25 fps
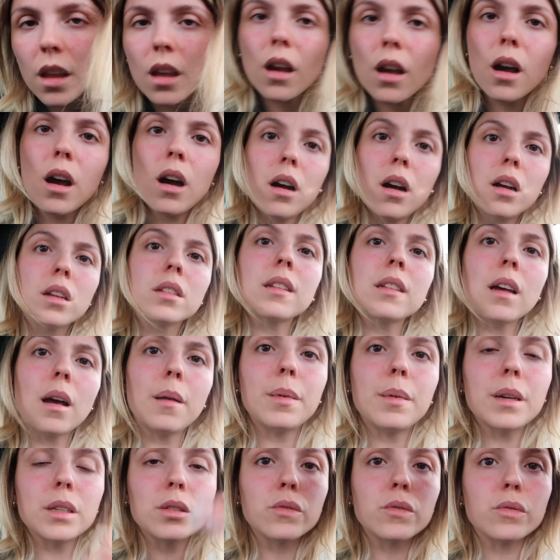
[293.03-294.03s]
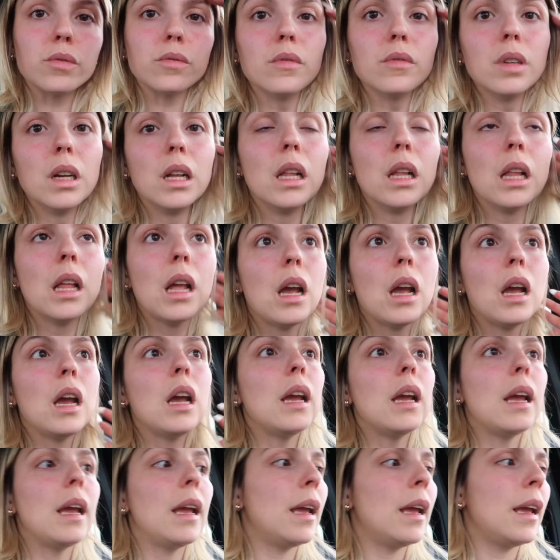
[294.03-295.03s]
ah, ça va pas du tout.
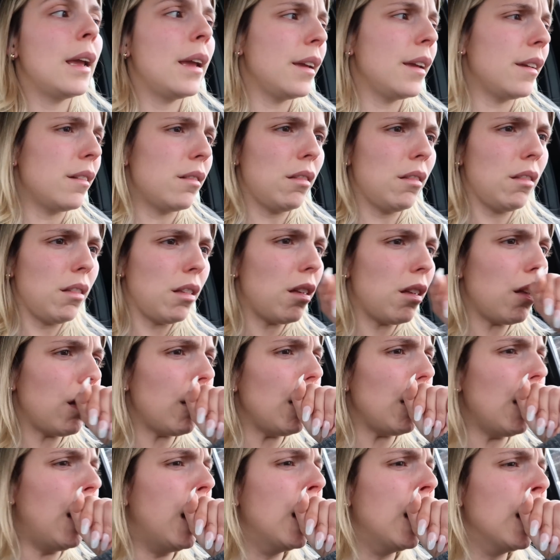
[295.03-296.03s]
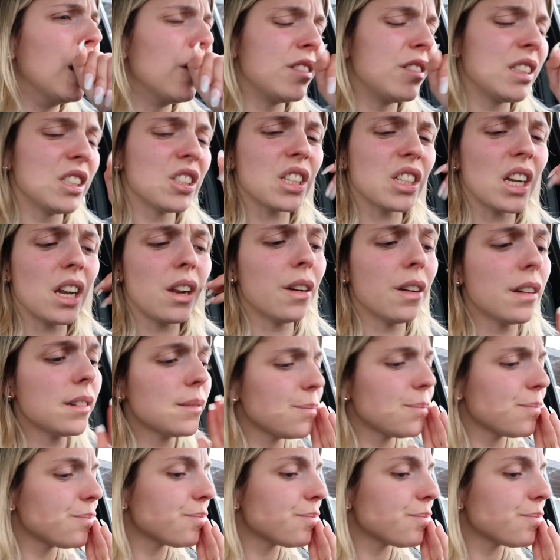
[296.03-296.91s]
Et chaleur.